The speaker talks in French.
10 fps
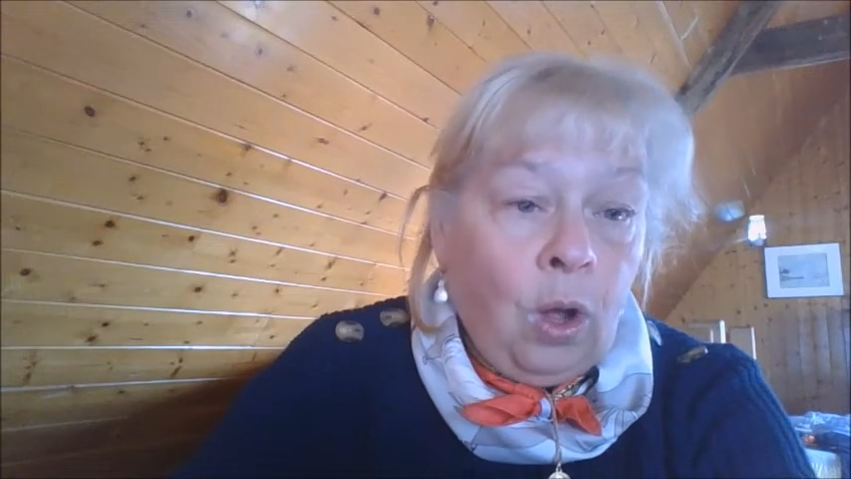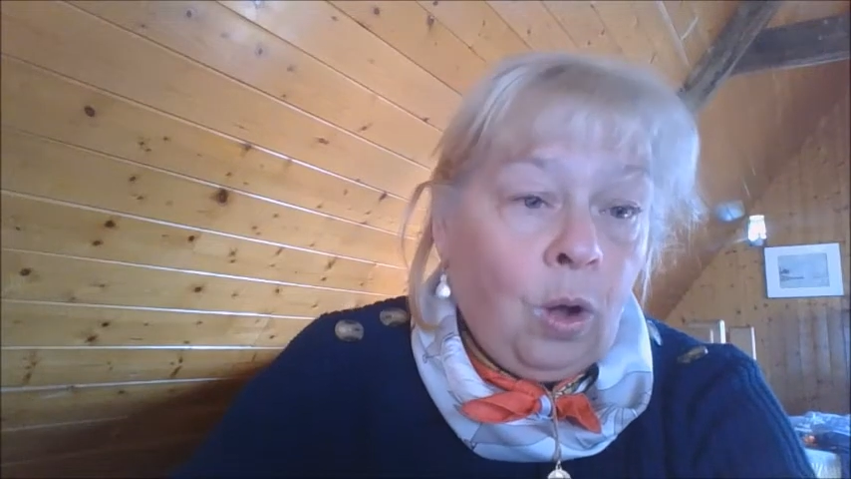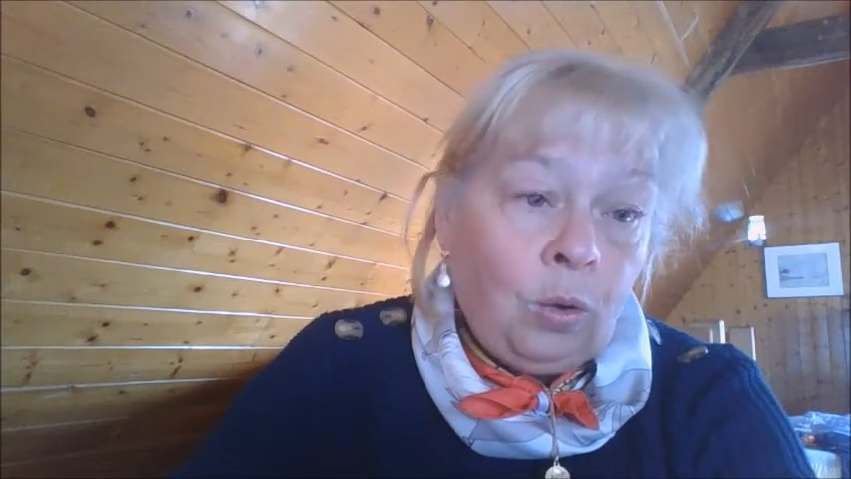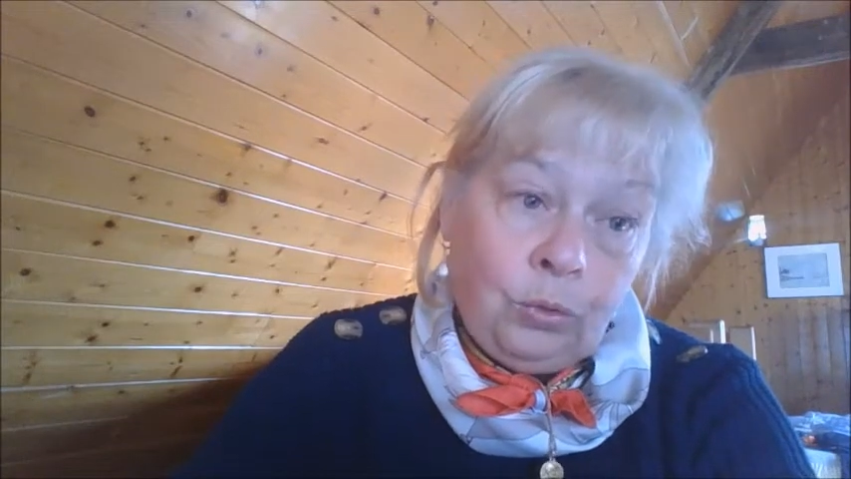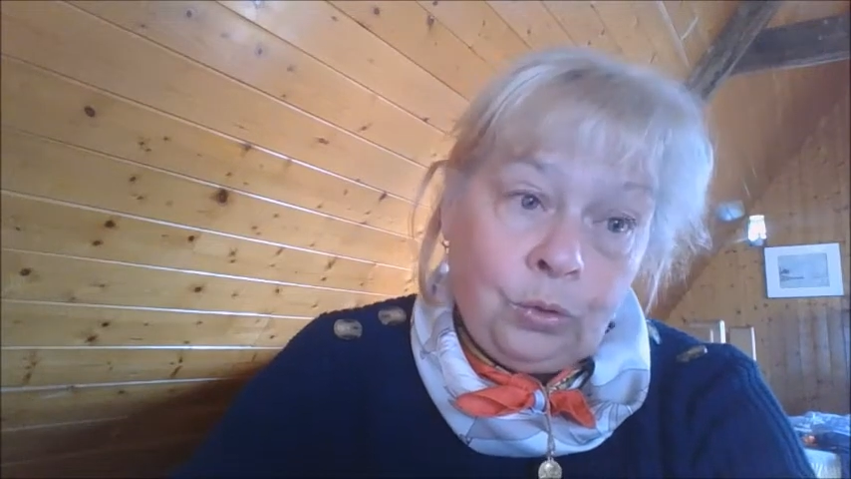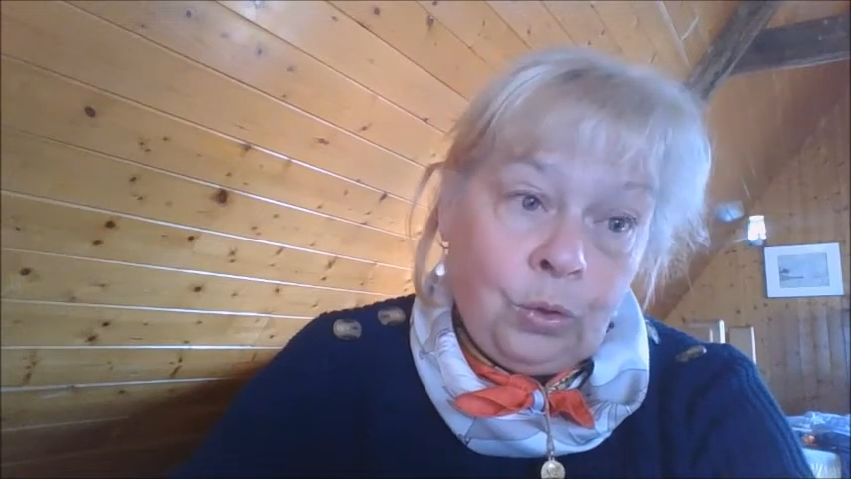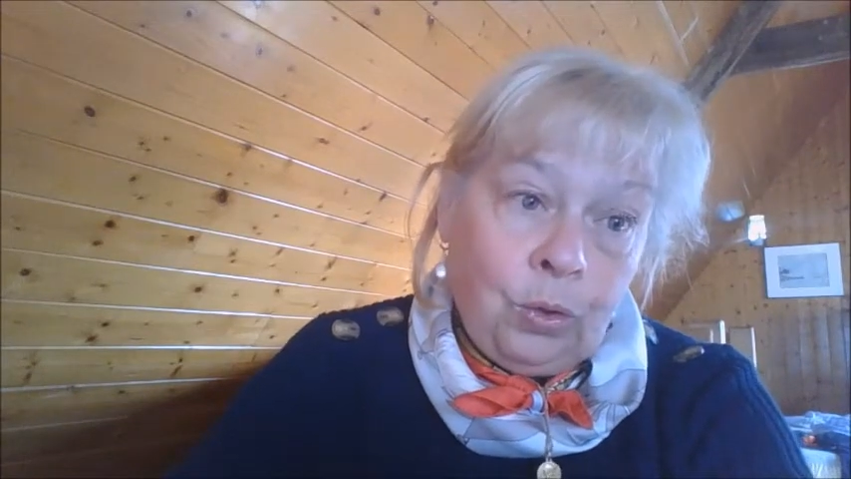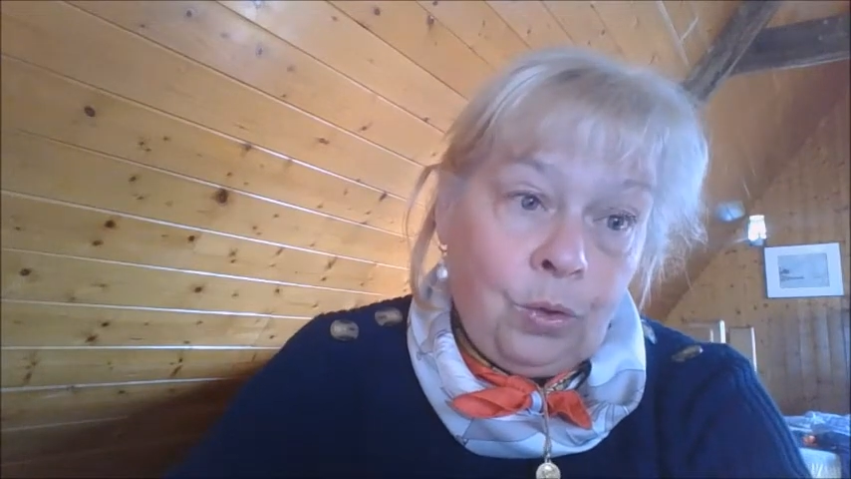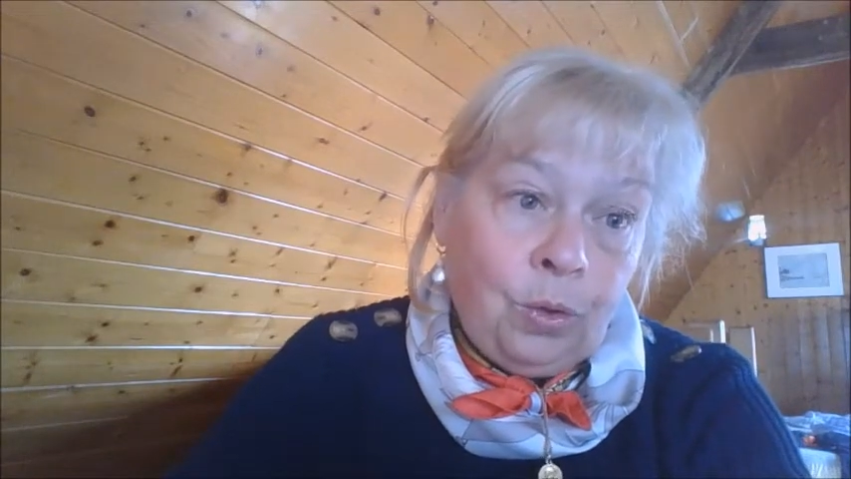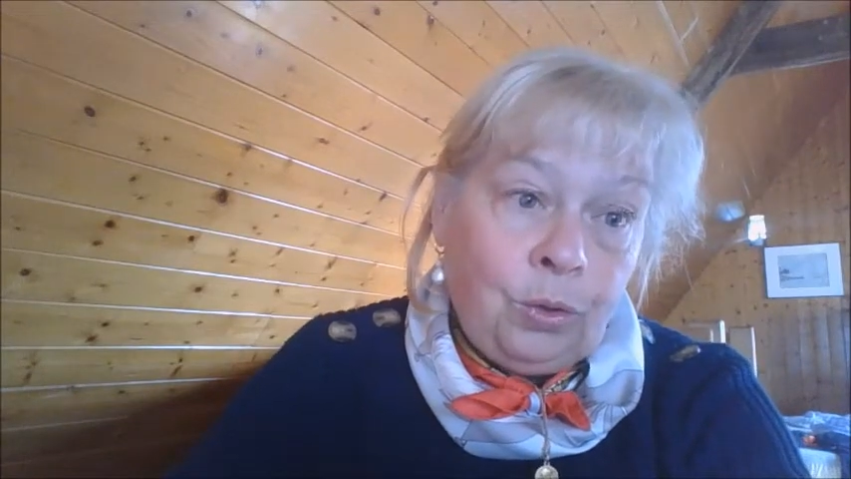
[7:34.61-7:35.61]

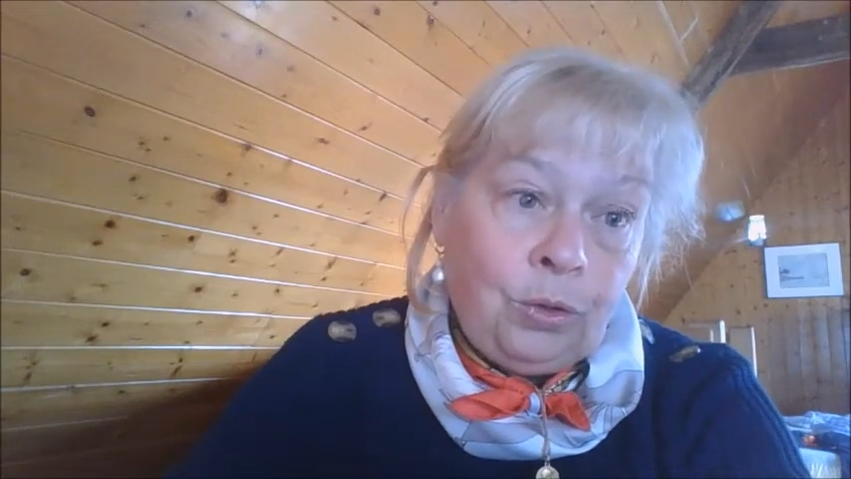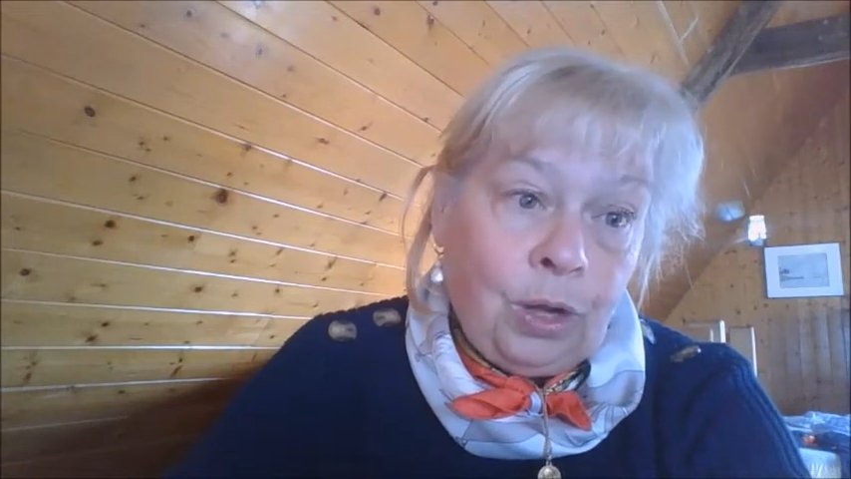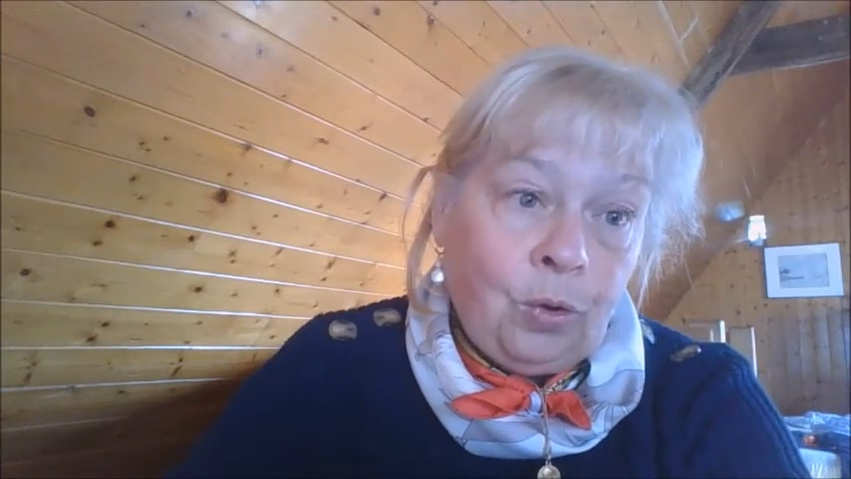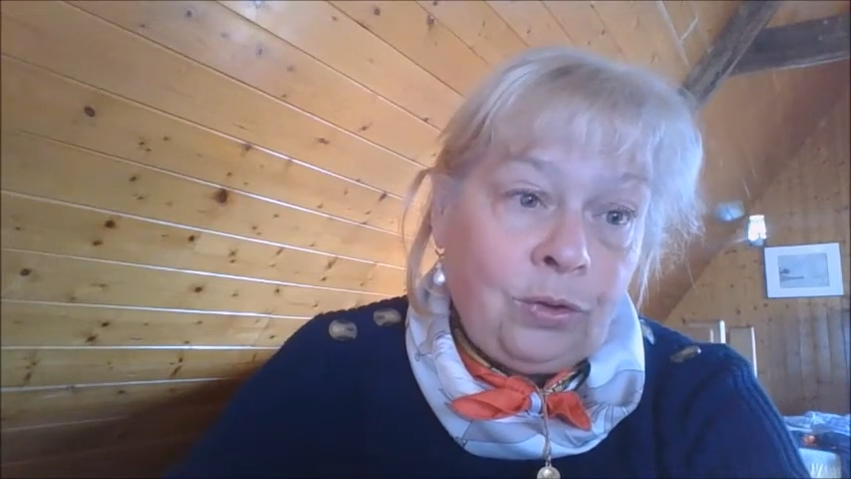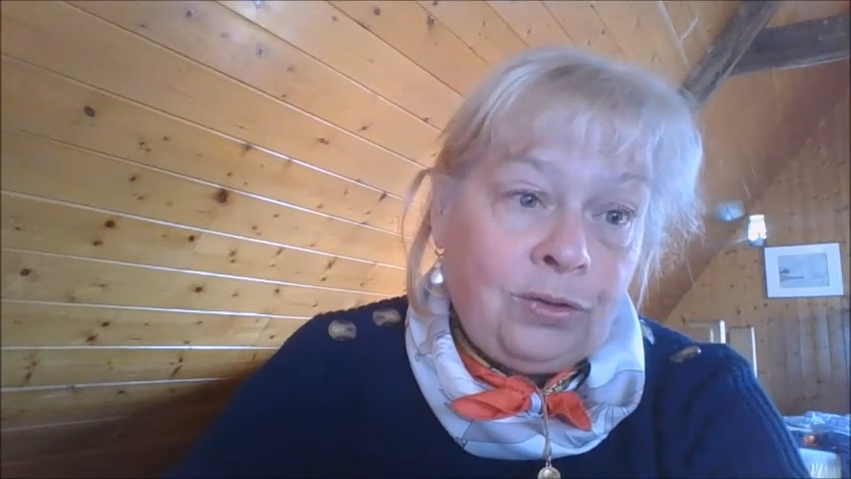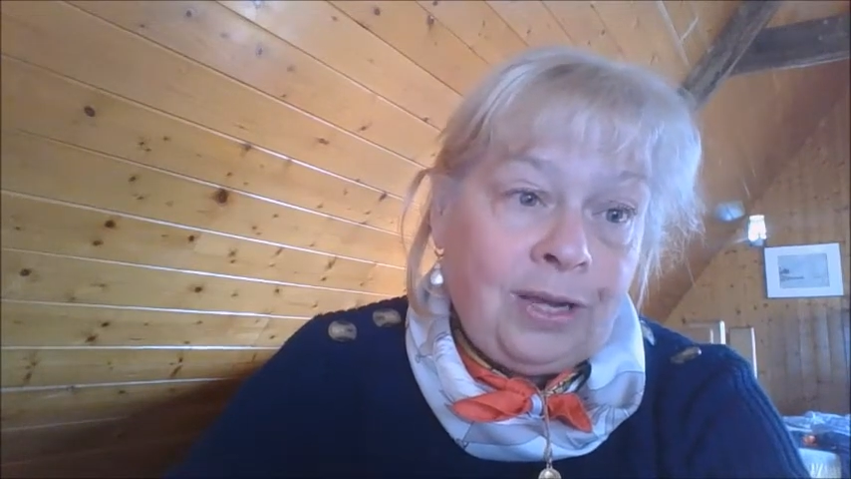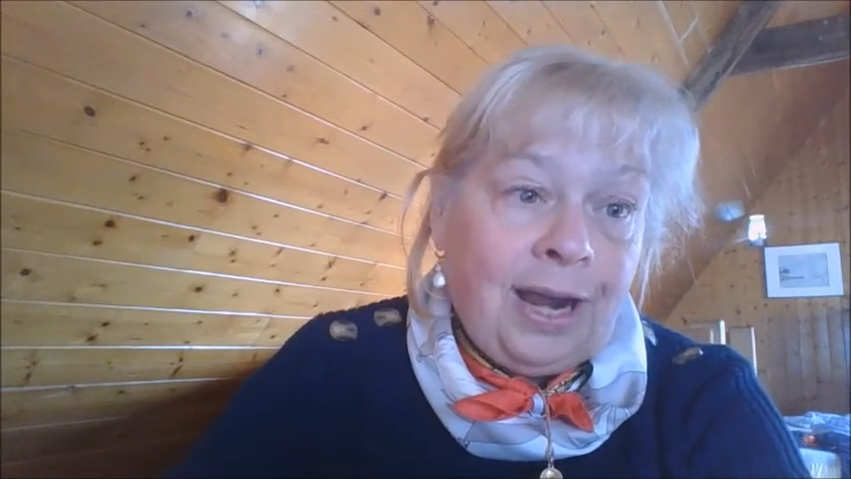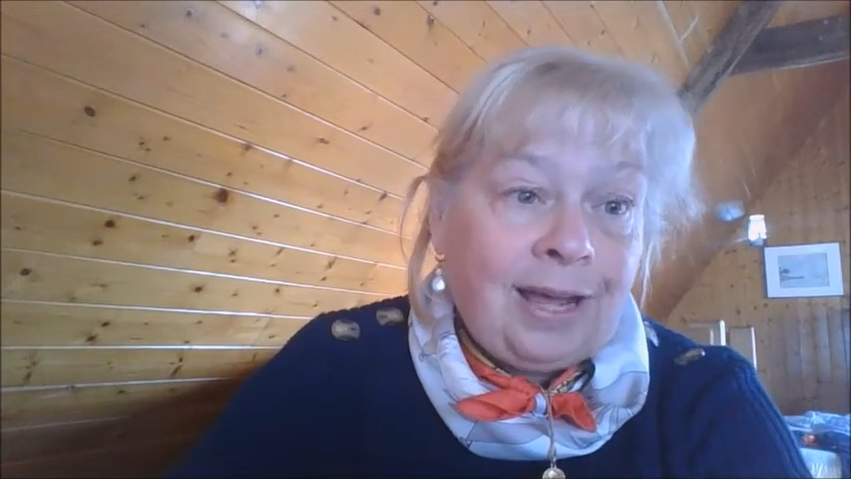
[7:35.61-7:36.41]
entre d'un côté la